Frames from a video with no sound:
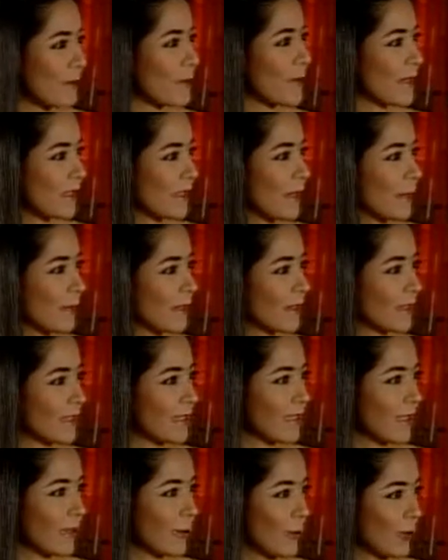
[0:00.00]
precisamente
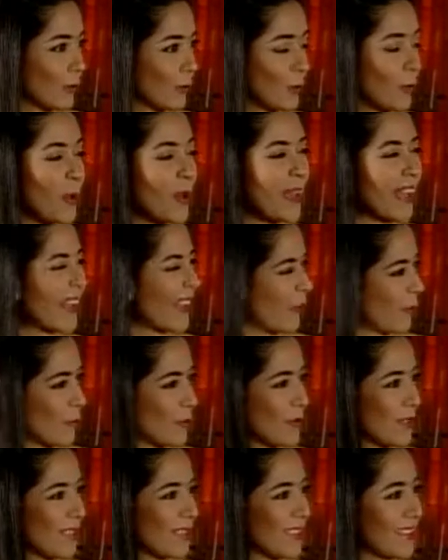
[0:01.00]
este laboratorio y en qué
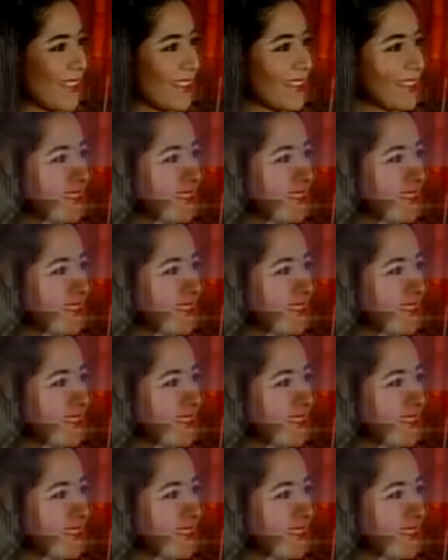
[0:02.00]
consiste.